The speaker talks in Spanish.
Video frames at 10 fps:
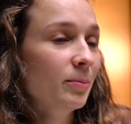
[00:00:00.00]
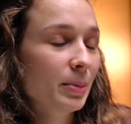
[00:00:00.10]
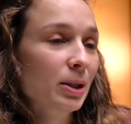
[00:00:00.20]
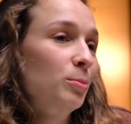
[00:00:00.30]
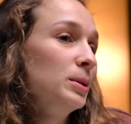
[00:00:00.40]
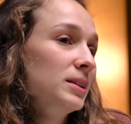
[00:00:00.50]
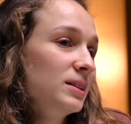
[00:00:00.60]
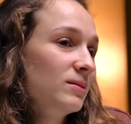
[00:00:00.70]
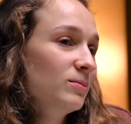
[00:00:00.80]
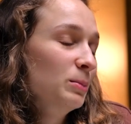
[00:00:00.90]
Pero
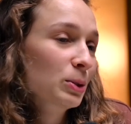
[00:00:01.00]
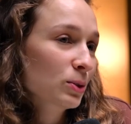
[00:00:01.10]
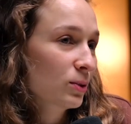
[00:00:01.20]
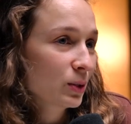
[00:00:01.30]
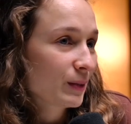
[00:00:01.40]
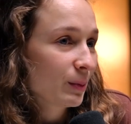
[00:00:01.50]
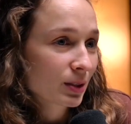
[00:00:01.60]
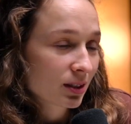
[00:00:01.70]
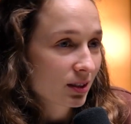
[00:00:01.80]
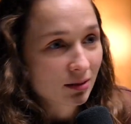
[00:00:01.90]
pues, bueno, no
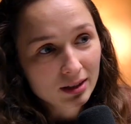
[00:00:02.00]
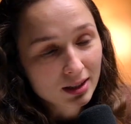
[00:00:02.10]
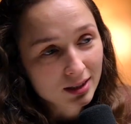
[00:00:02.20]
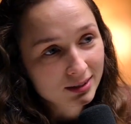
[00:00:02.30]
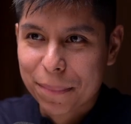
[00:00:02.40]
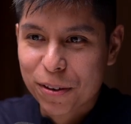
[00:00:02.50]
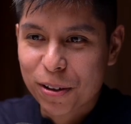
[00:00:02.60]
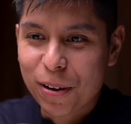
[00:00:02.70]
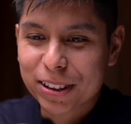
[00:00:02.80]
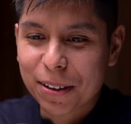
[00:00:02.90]
vamos a saber
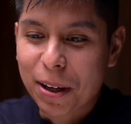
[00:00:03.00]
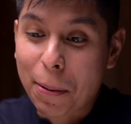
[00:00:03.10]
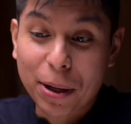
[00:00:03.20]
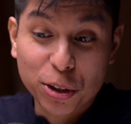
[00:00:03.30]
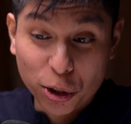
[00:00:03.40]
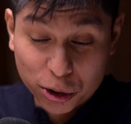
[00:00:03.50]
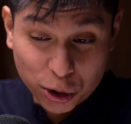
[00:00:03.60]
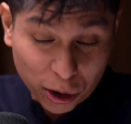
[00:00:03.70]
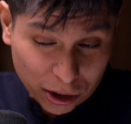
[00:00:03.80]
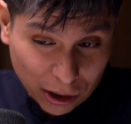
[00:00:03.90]
no, a ver, yo,
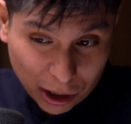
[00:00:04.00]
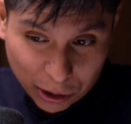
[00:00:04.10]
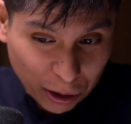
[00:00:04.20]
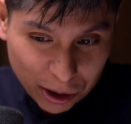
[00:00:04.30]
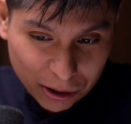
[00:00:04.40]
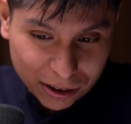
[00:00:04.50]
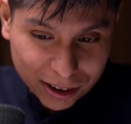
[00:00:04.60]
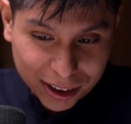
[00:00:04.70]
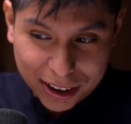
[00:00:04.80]
yo, eh, yo lo digo.